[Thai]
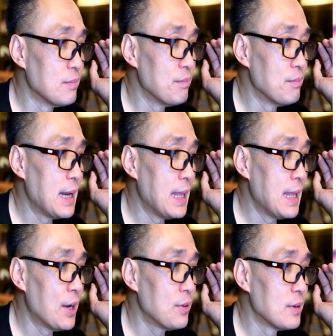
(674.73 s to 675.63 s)
มาแล้
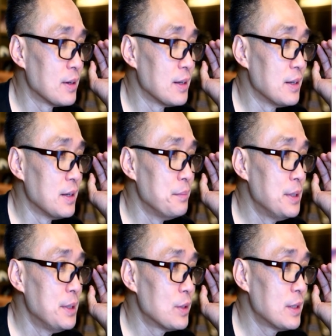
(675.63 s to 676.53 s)
วมี
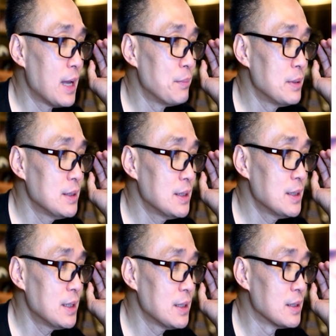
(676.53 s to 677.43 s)
คนถามเรื่อ
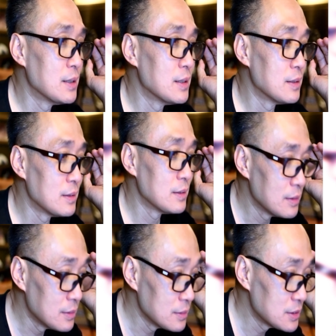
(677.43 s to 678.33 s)
ง
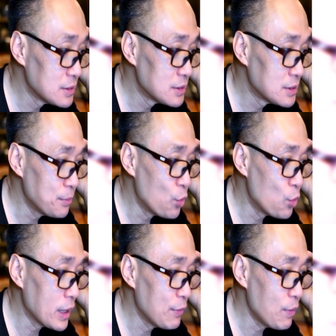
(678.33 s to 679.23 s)
จมูก
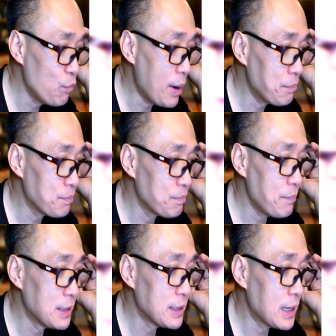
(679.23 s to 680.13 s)
ได้เห็นแป๊บๆแป๊บห
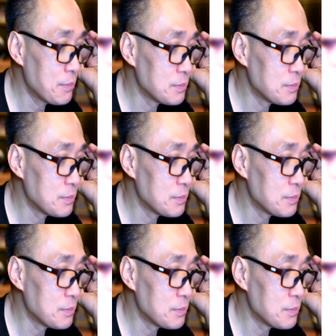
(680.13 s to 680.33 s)
นึ่งนะครับ